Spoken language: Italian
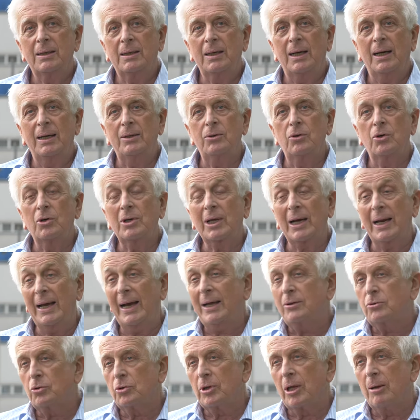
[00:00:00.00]
hanno
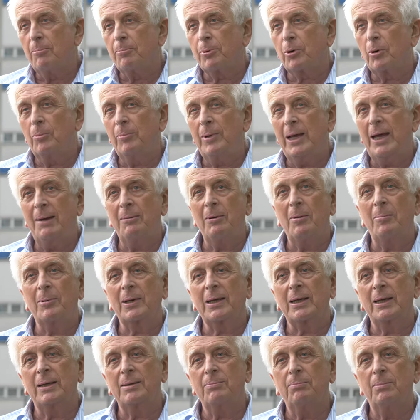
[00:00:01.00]
creato dei problemi
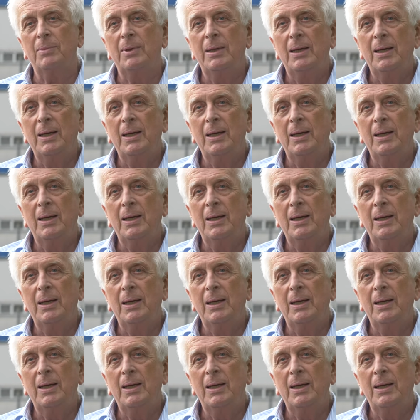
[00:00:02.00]
perché